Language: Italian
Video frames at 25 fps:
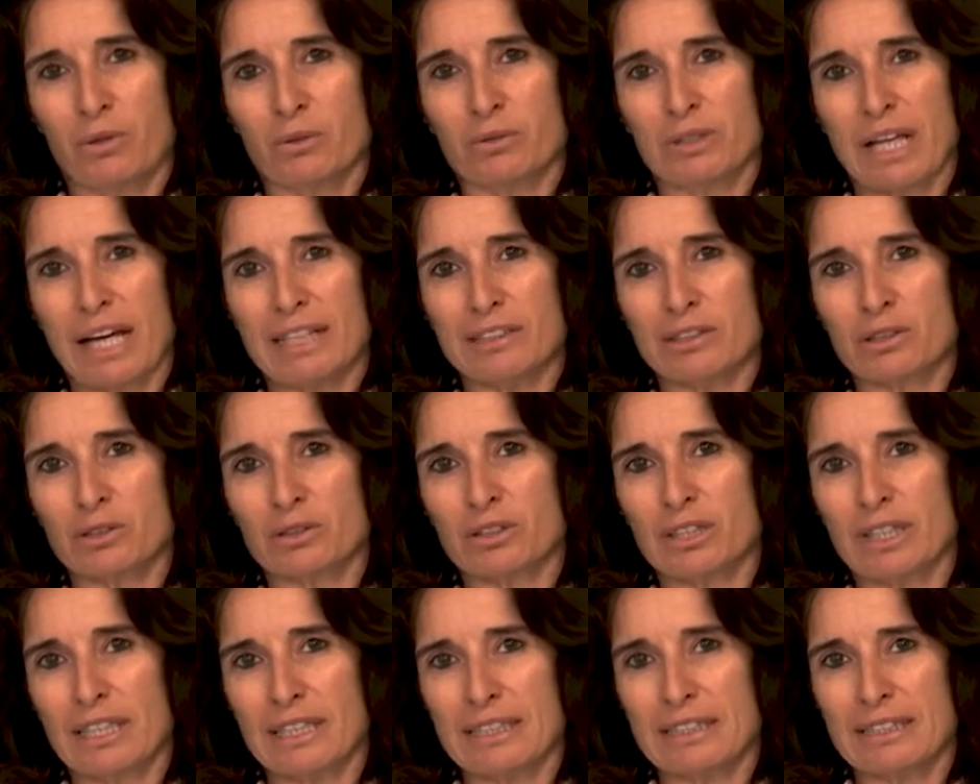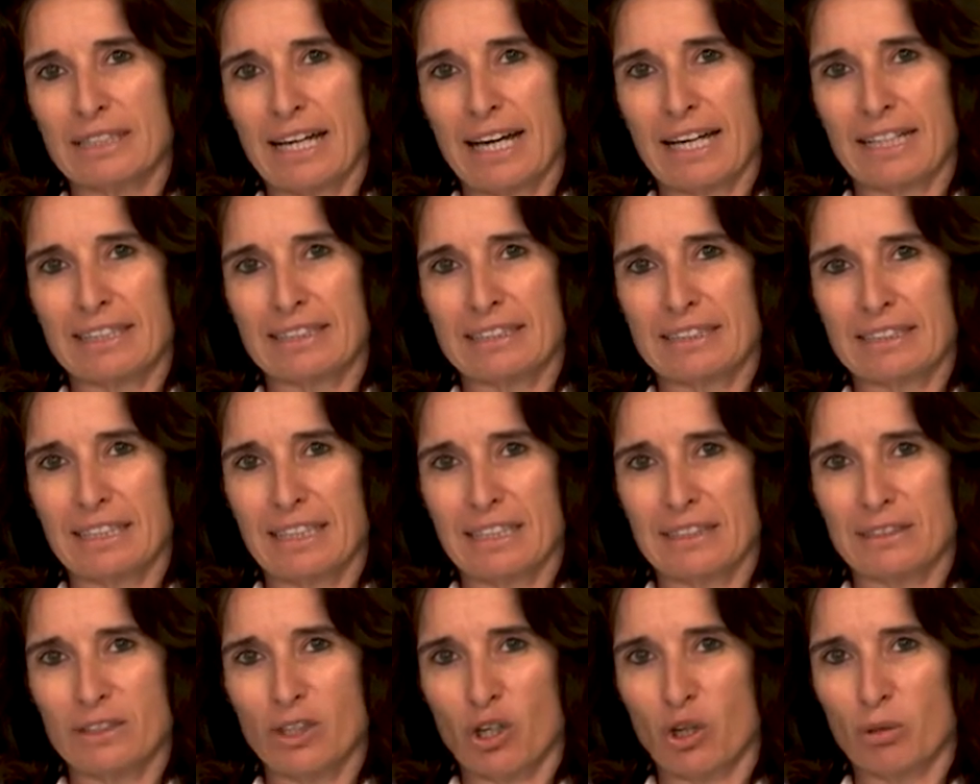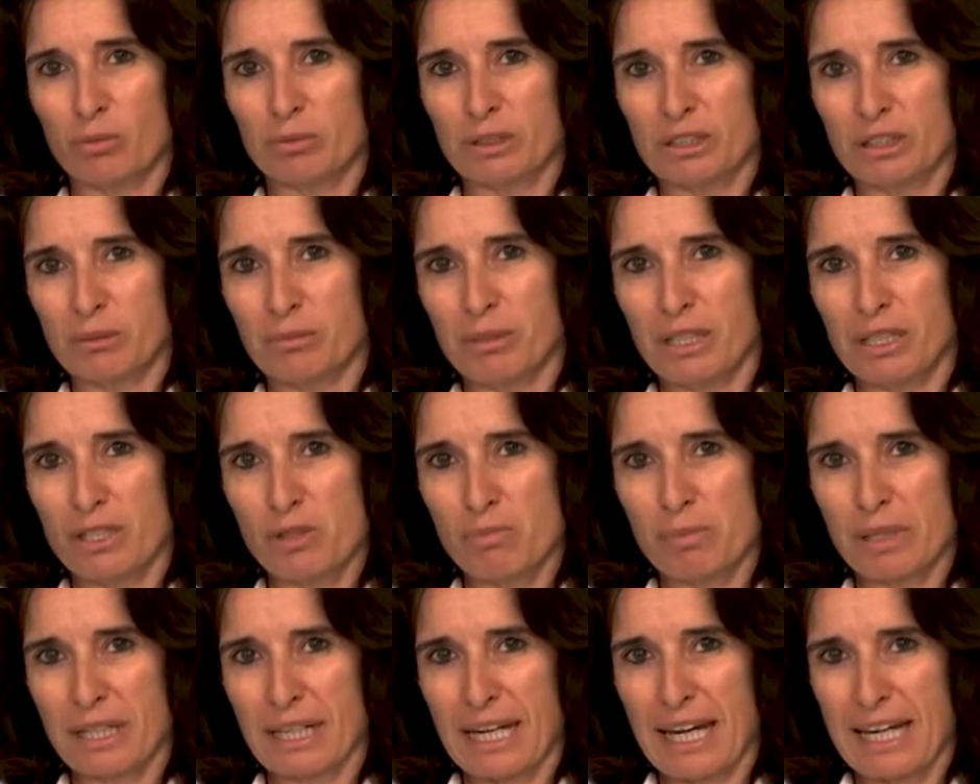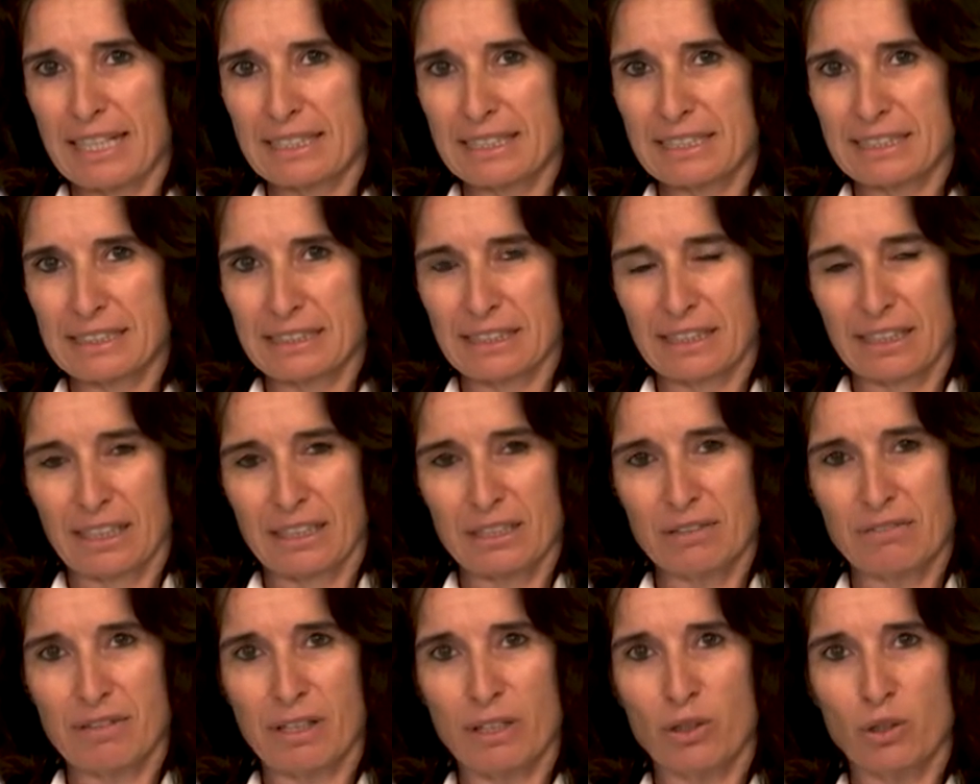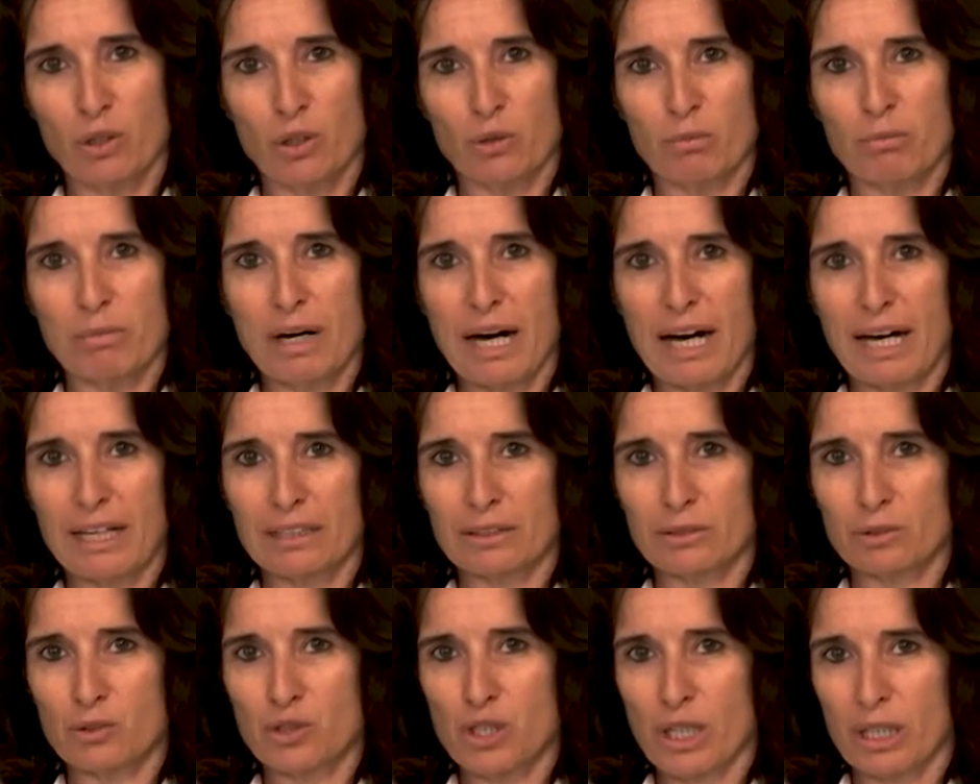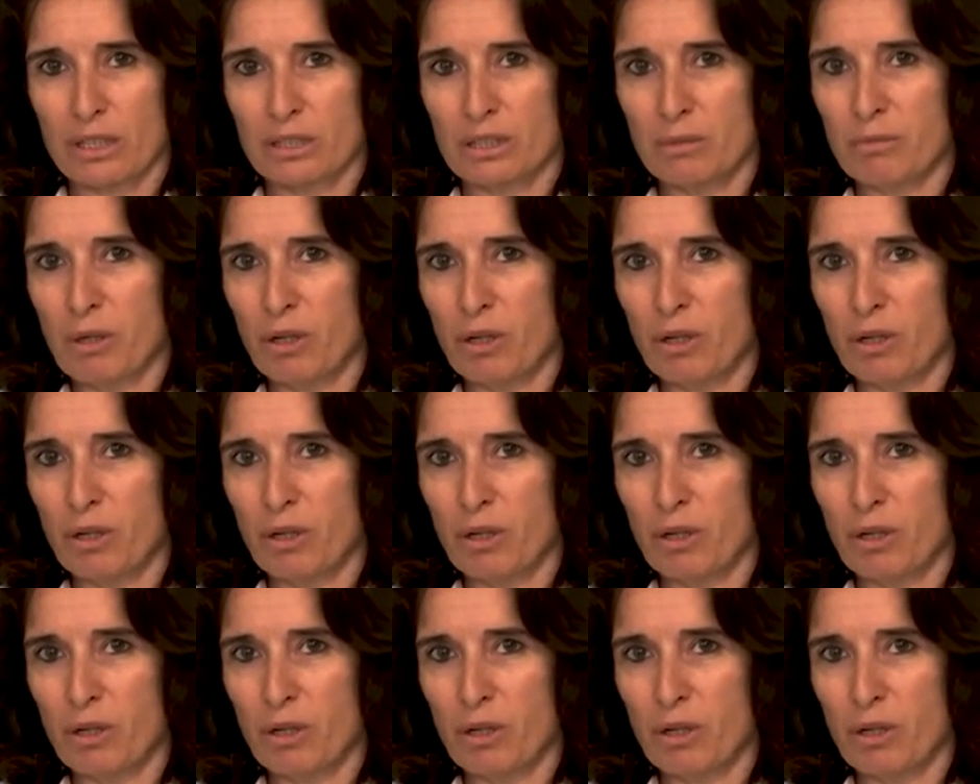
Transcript: un altro dilettante di ottime speranze a livello lombardo, Gianni